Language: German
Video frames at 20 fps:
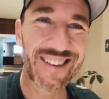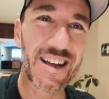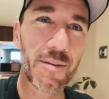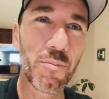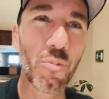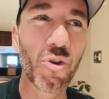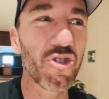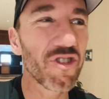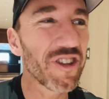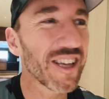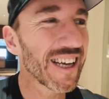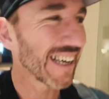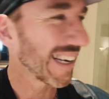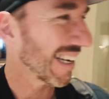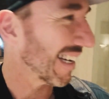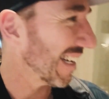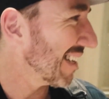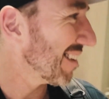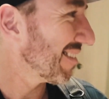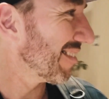Der muss
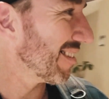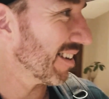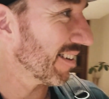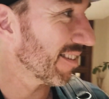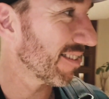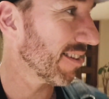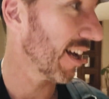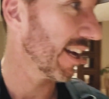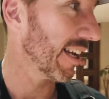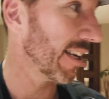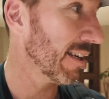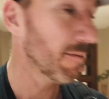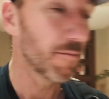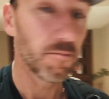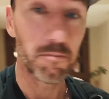riesig sein.